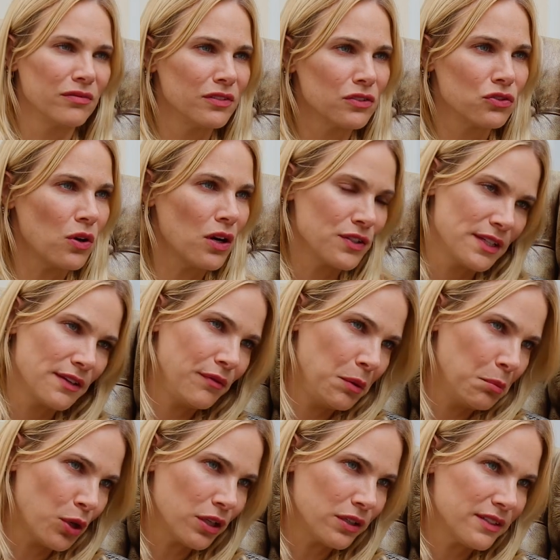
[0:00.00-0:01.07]
so aussehen
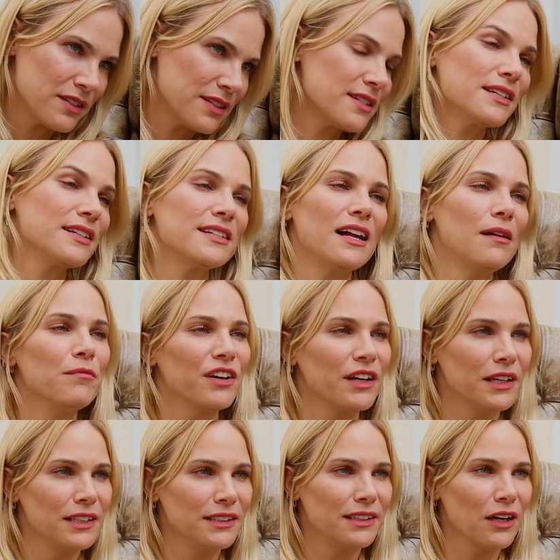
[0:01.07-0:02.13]
wie Models? Das ist
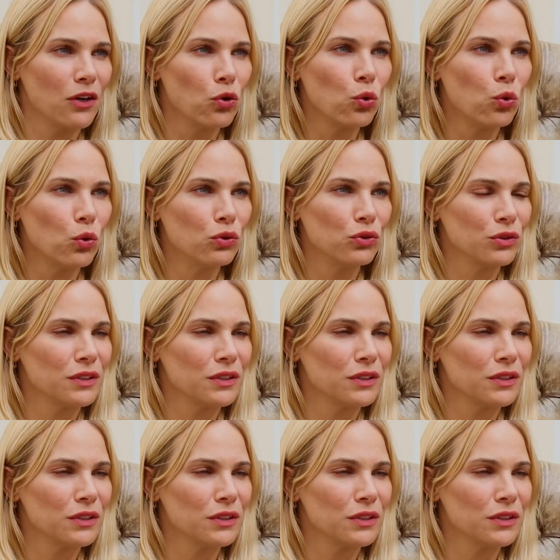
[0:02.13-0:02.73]
einfach nicht der Gros.